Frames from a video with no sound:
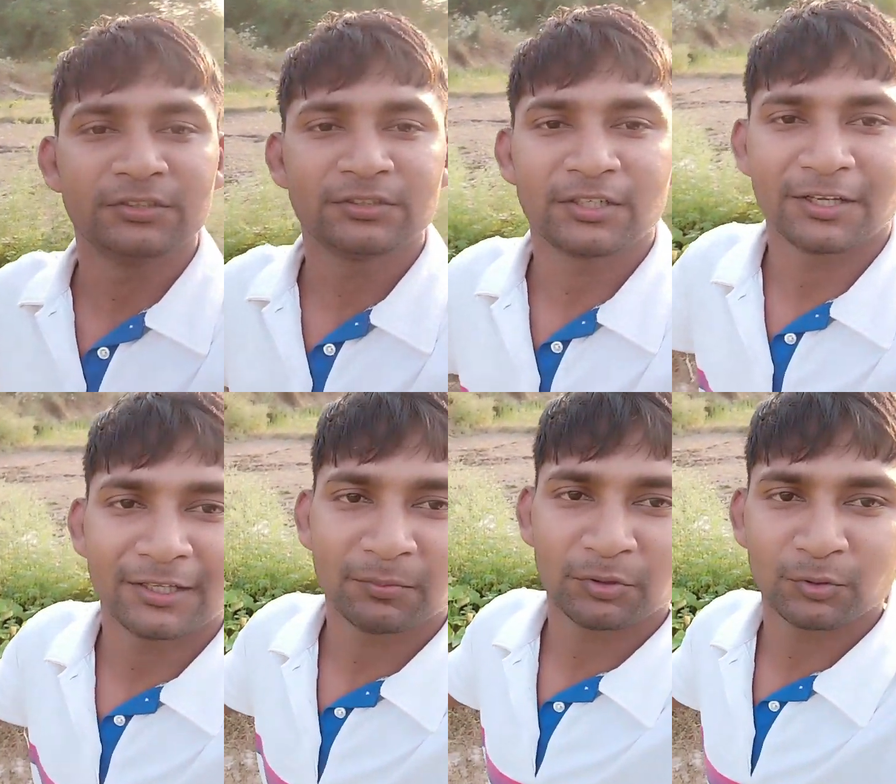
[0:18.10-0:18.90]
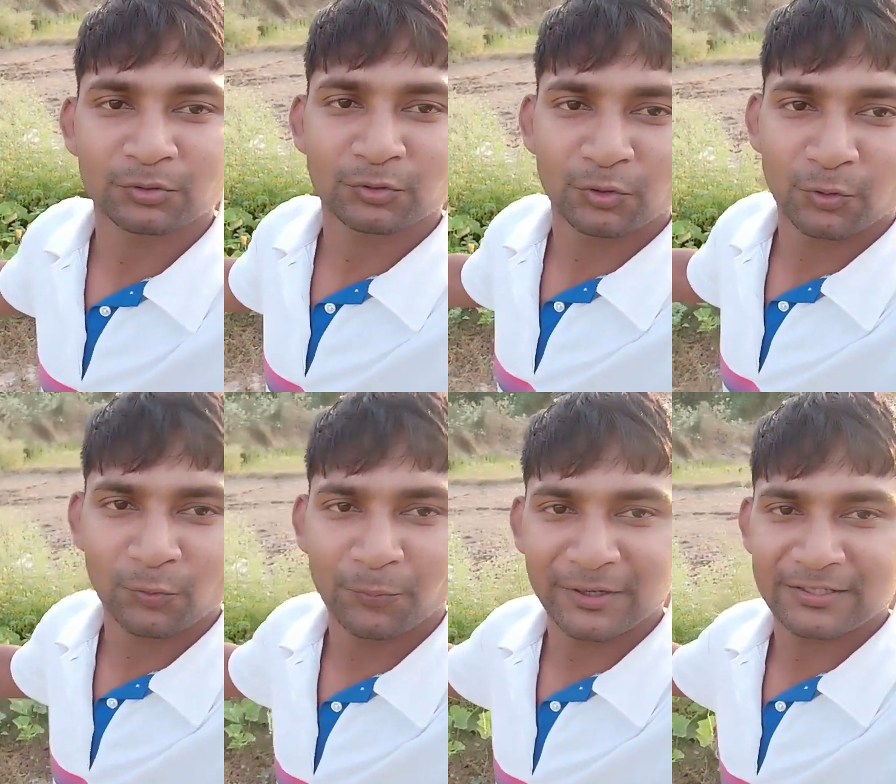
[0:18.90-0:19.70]
जिस खेत में दोस्तों
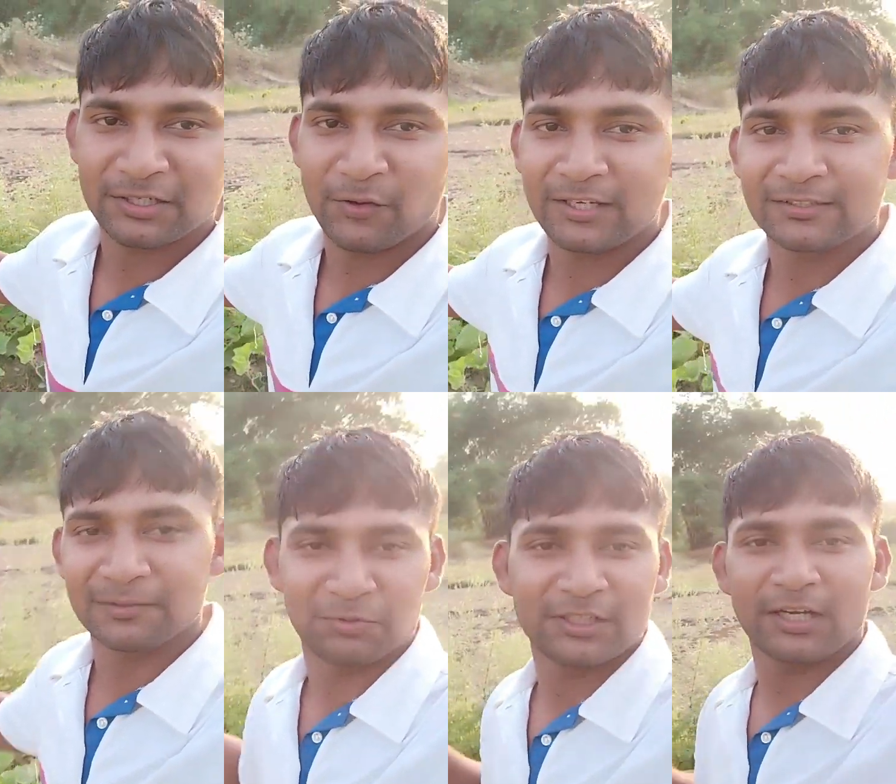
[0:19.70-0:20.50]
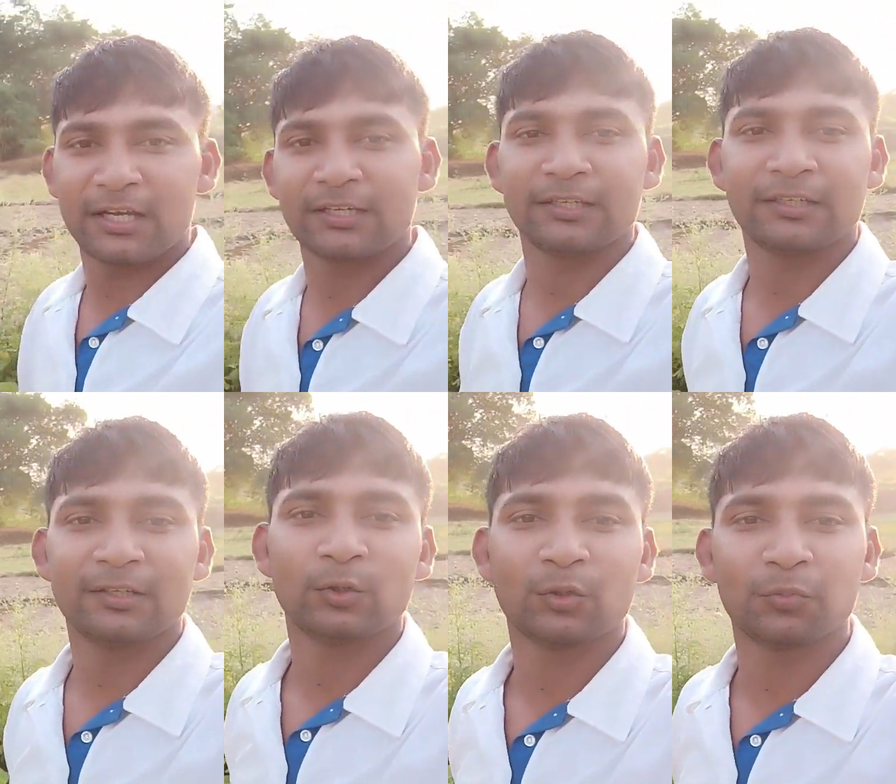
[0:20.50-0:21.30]
पैसे वाली सब्ज़ी लगाई गई
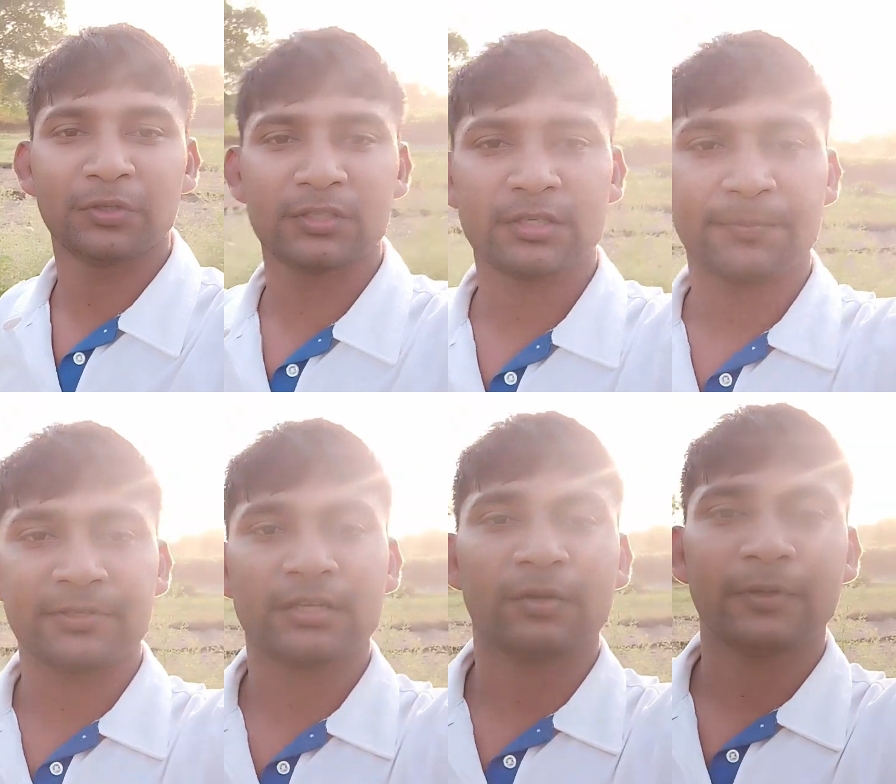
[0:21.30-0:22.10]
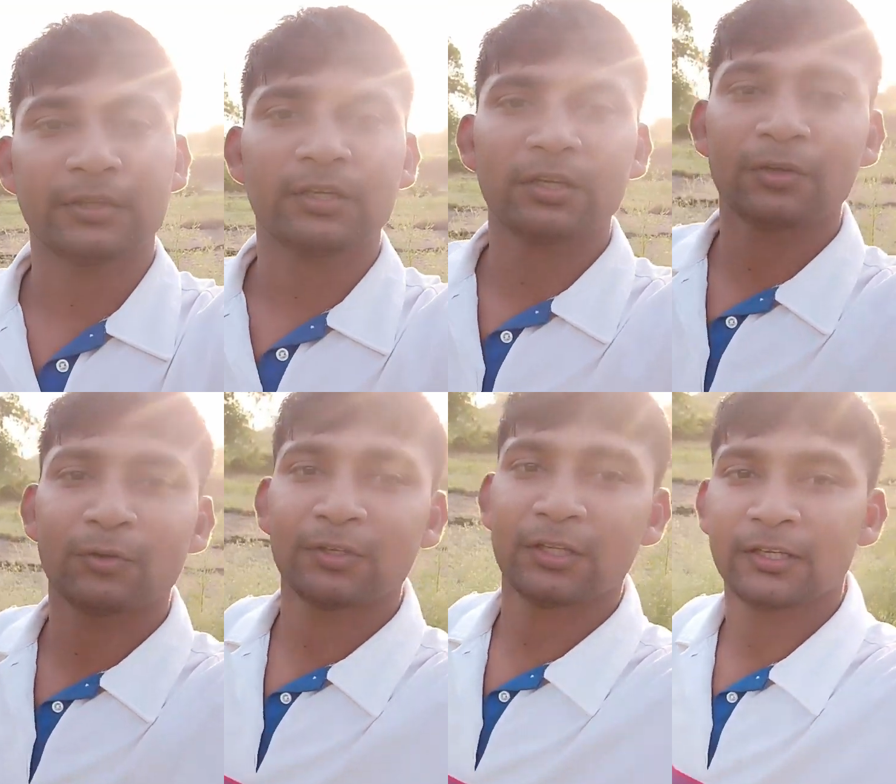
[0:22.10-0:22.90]
है लोग बेच के पैसे कमाते हैं
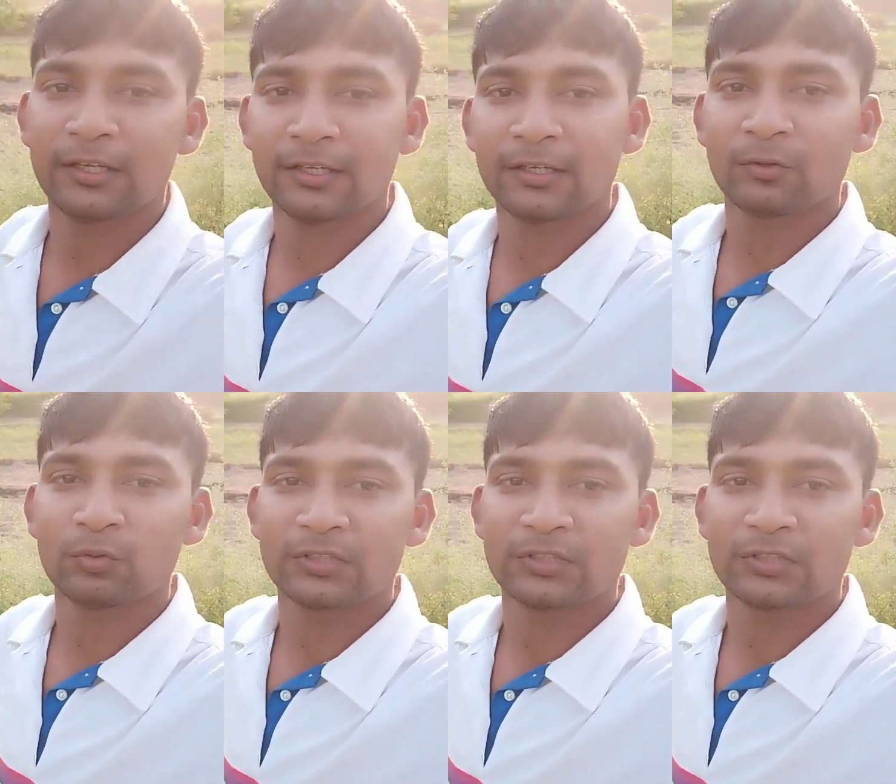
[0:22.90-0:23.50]
और देखिए